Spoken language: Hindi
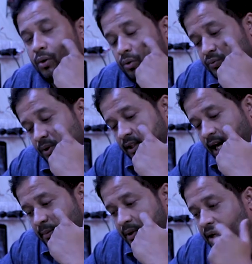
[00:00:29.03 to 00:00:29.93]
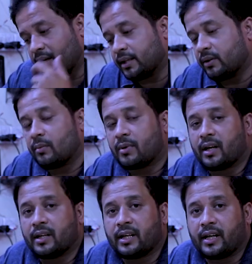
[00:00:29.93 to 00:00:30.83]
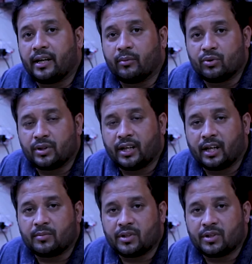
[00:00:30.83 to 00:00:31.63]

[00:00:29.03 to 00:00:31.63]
उस वक्त काम कर रहे थे वो हम कर रहे थे के डब्ल्यू सी के नाम